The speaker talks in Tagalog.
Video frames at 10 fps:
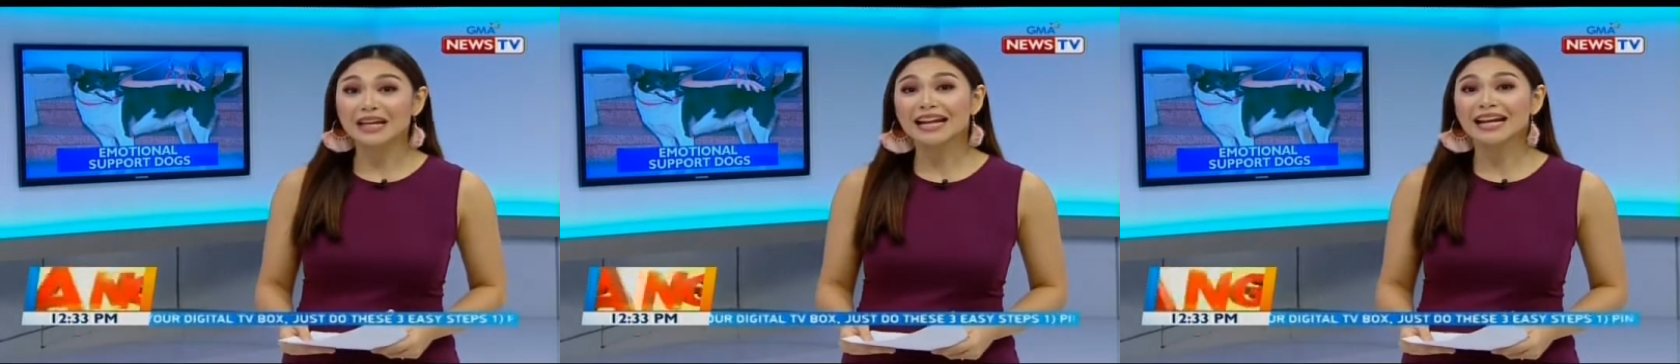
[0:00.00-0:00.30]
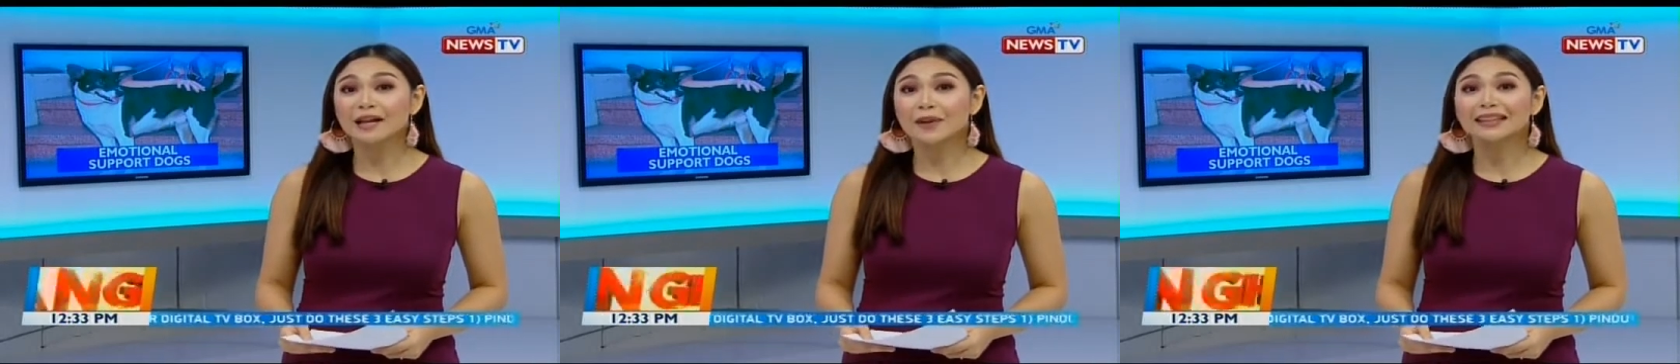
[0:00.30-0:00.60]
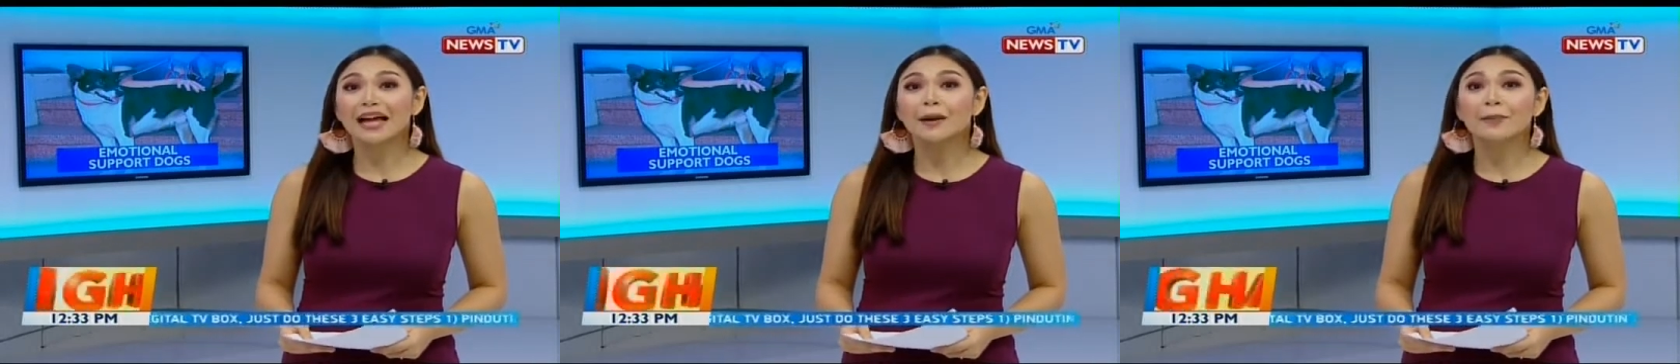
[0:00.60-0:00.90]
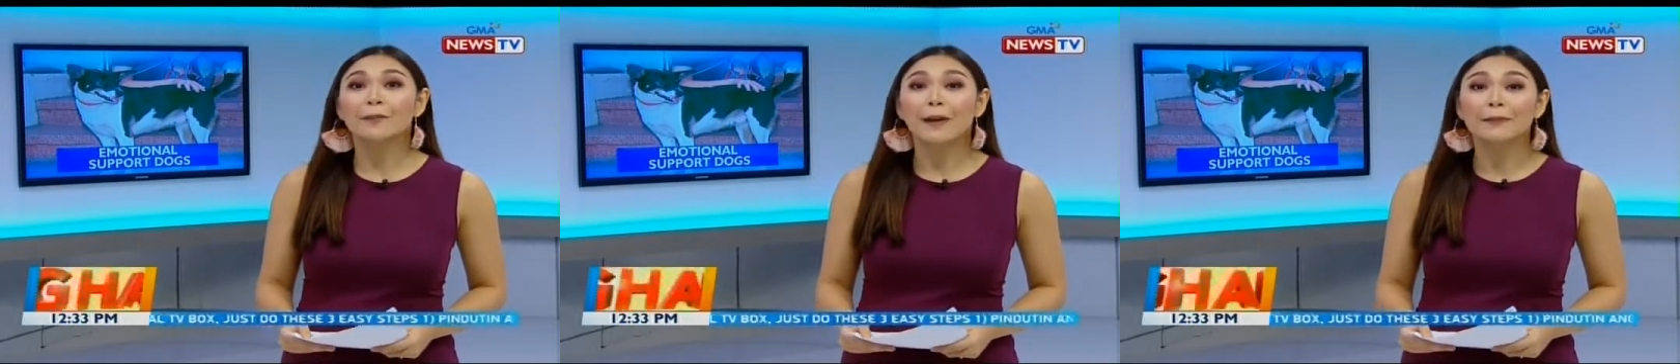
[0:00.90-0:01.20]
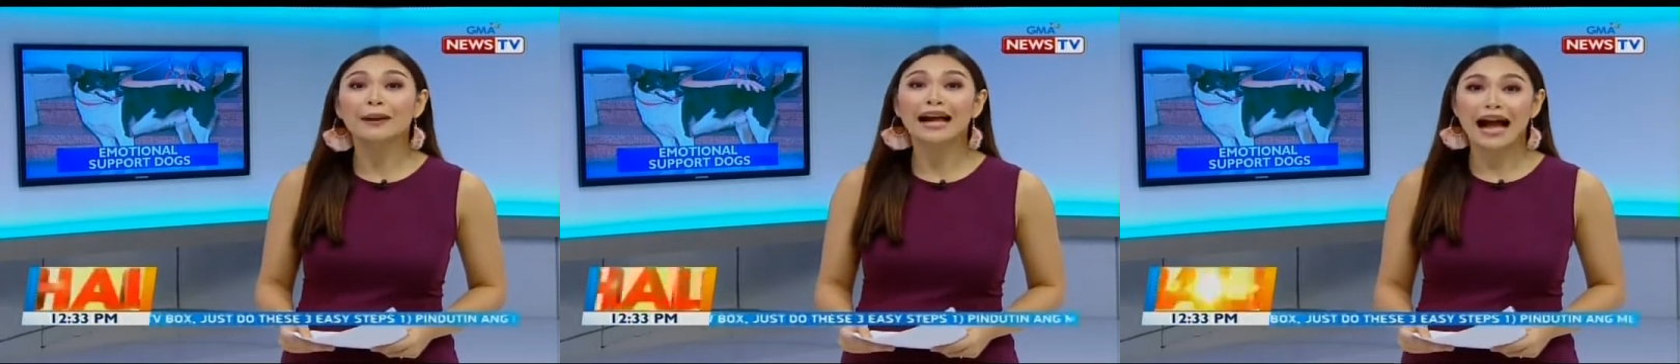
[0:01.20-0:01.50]
talaga namang
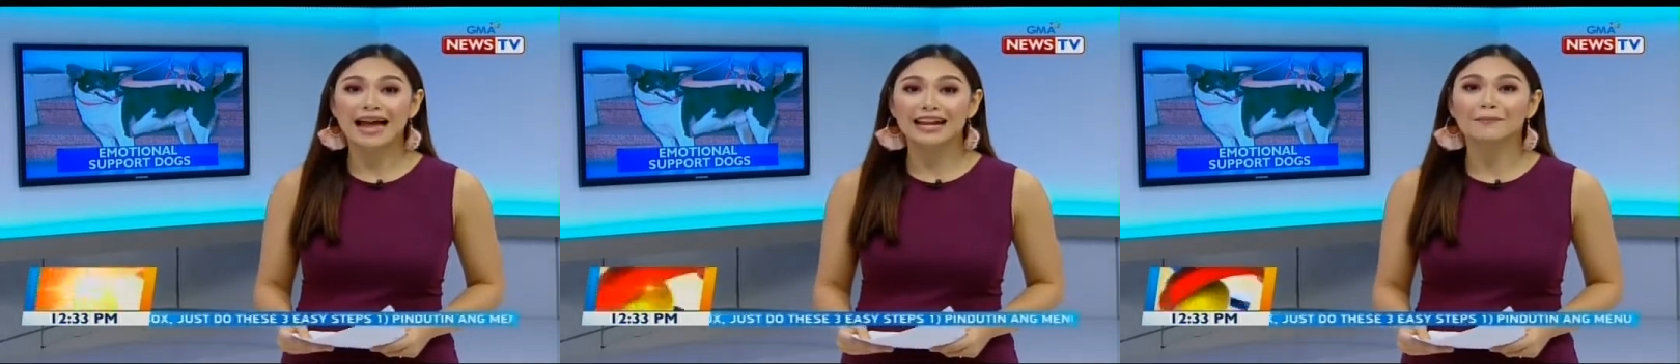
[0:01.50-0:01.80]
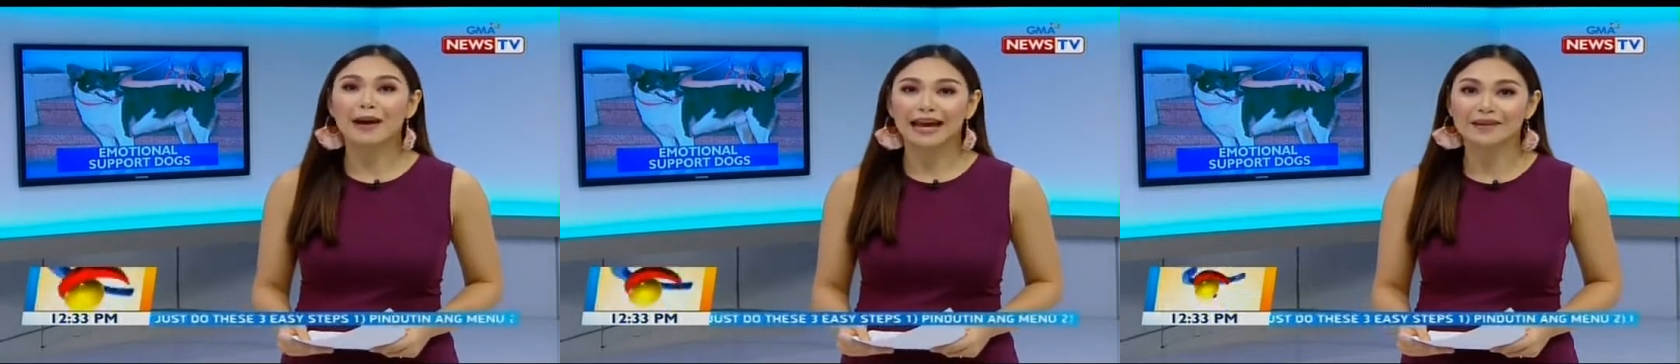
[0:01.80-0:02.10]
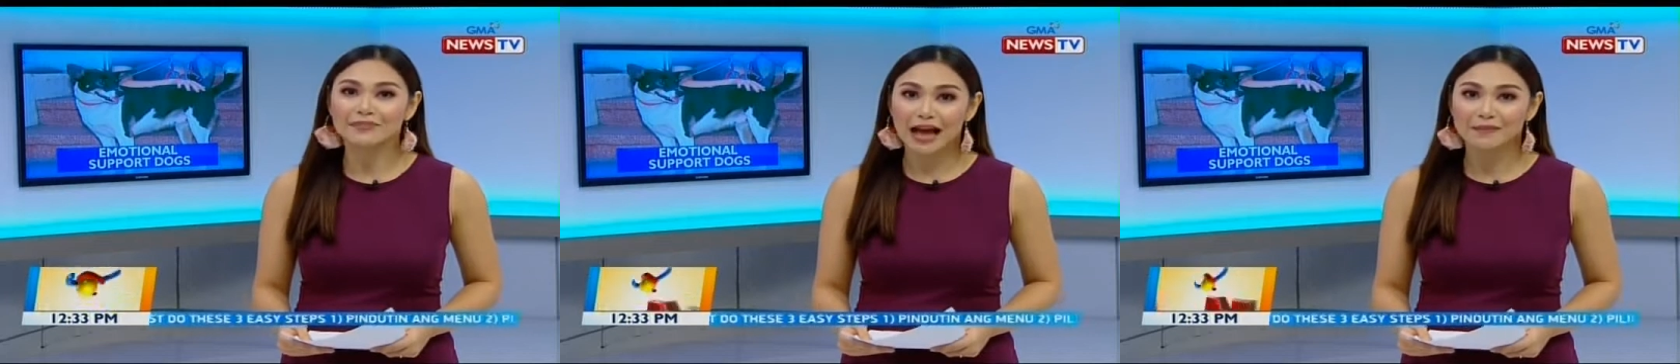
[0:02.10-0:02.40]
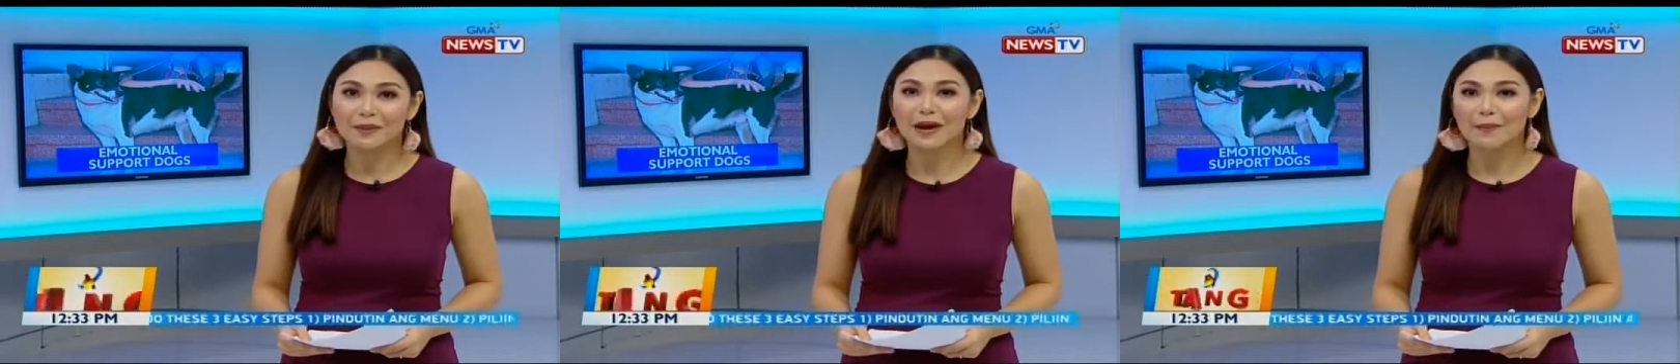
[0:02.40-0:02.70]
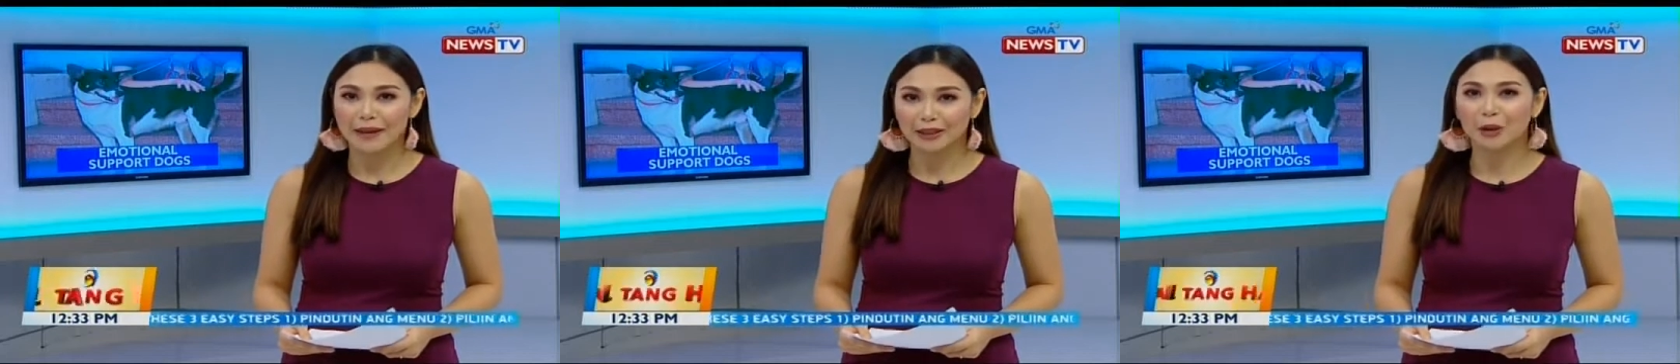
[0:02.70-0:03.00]
nakapagpapagaan ng pakiramdam ng mga
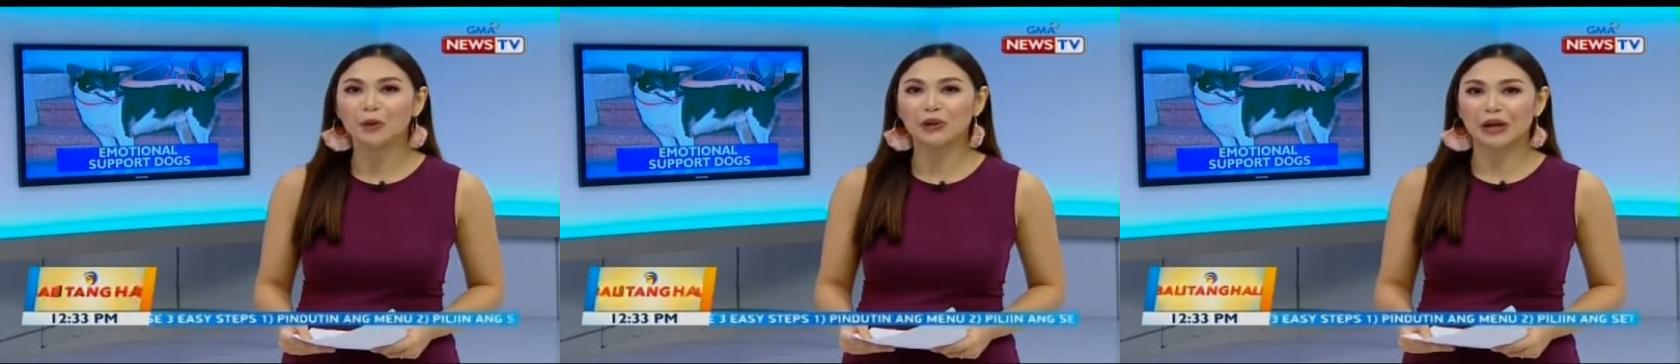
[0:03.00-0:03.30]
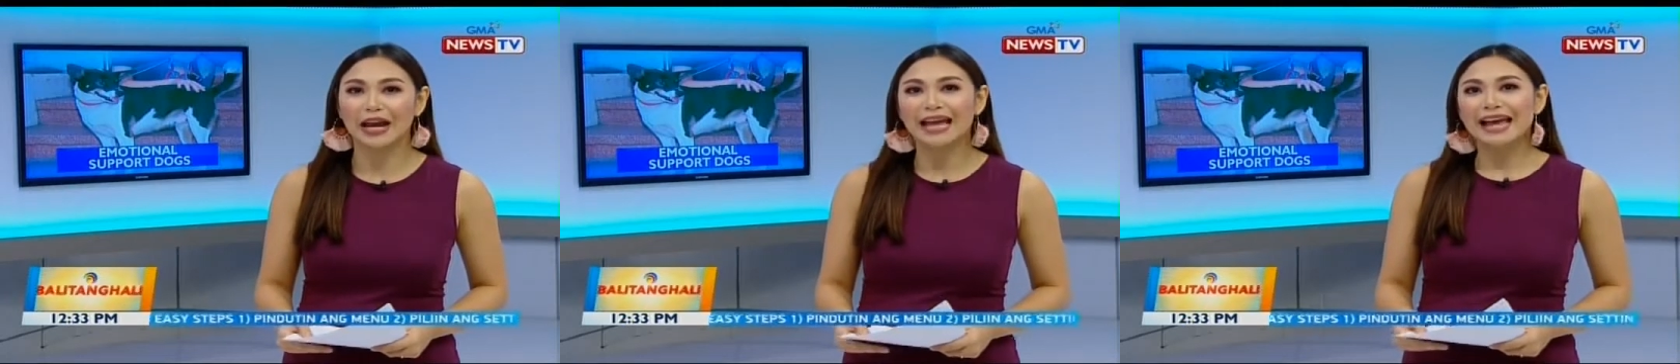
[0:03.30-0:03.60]
pet owner.